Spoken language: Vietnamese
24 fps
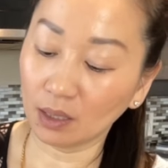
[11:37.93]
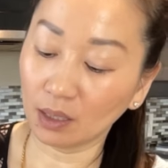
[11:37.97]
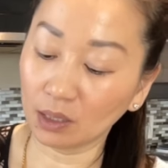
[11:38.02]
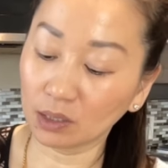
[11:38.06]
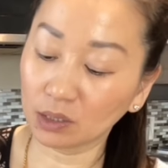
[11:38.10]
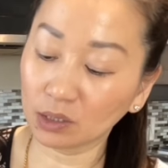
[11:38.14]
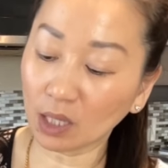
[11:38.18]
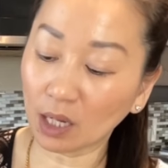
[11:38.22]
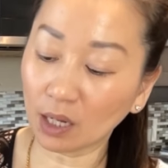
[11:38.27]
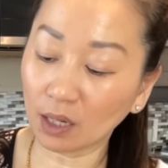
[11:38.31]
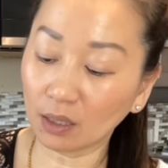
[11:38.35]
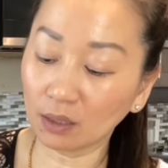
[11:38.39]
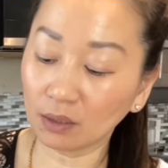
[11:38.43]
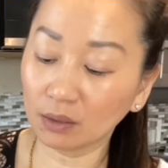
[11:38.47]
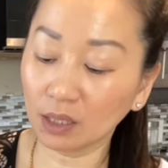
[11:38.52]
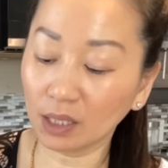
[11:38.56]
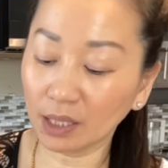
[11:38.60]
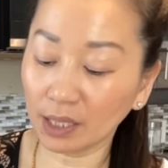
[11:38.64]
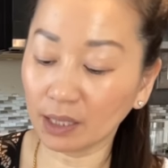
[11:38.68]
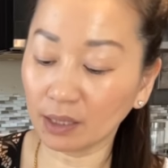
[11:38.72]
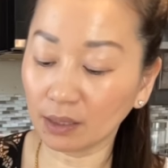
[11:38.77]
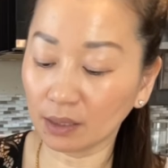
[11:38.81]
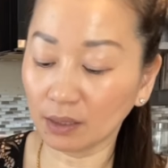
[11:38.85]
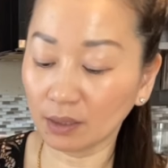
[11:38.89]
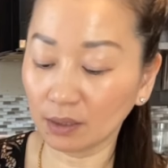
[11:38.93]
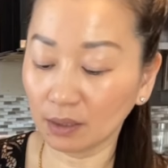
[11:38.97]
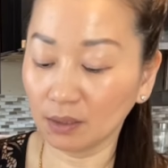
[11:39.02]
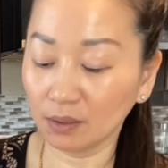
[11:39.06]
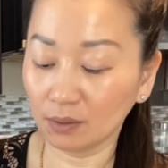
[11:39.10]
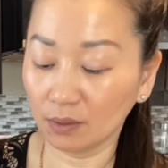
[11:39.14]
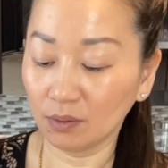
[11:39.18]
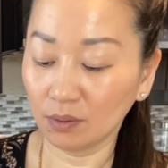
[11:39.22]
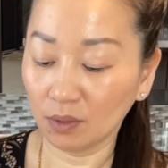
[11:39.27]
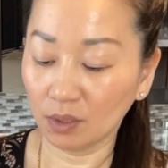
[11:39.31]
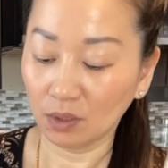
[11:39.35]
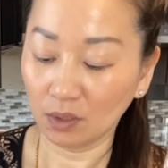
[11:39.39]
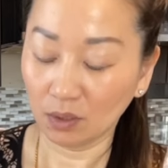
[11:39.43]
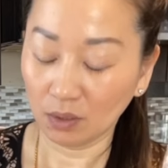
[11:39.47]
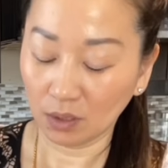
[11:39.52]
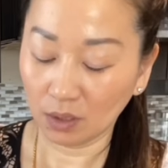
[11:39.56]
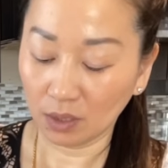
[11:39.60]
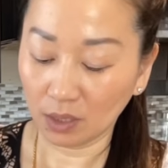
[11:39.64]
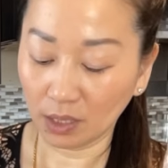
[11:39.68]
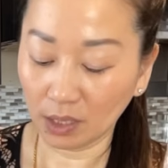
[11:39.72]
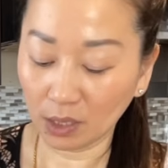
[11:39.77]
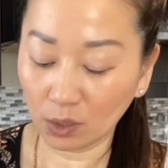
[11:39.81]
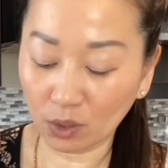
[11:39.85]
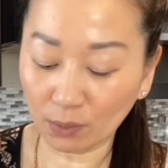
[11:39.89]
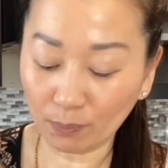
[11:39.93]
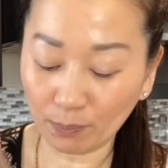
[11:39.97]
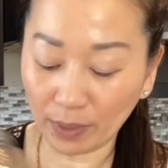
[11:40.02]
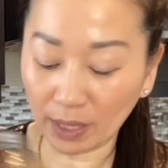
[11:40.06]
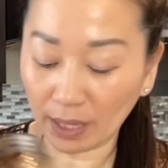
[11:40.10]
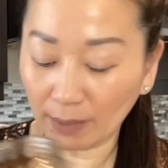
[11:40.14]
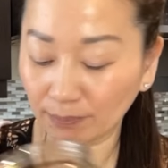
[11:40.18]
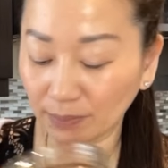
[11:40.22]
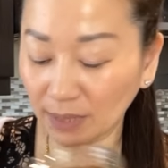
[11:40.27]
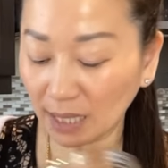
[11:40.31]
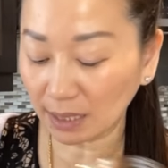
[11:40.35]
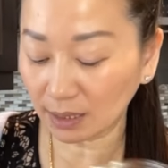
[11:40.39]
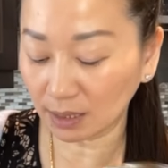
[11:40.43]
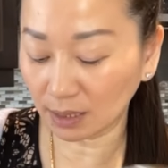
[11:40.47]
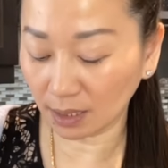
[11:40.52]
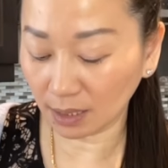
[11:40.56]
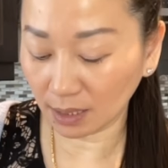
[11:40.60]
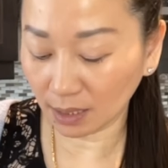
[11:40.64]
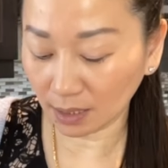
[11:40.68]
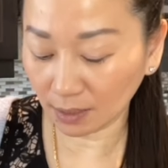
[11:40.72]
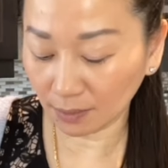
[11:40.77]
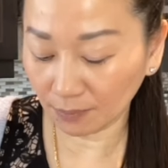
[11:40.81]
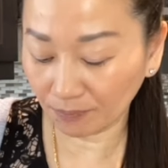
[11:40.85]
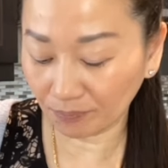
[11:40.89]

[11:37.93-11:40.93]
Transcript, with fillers: trăng linh hay quạt phẹp tạt tới chứ,